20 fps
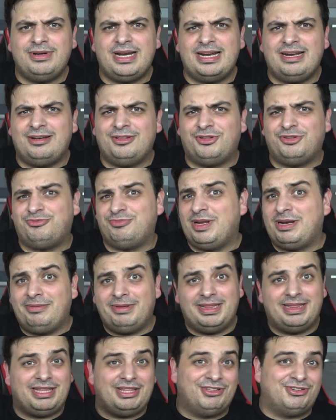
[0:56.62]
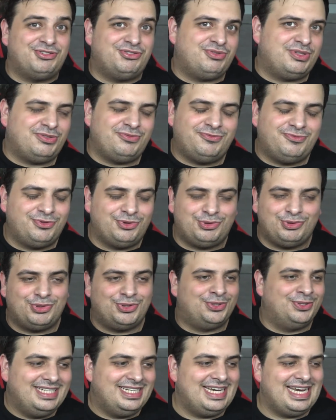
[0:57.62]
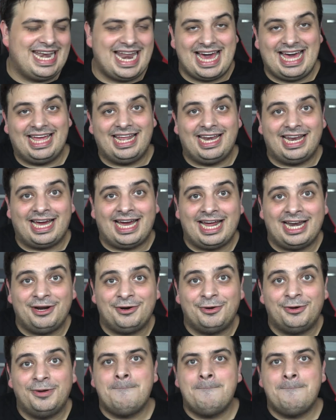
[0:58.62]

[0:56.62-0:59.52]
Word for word: el 2022, no es un futuro nada lejano,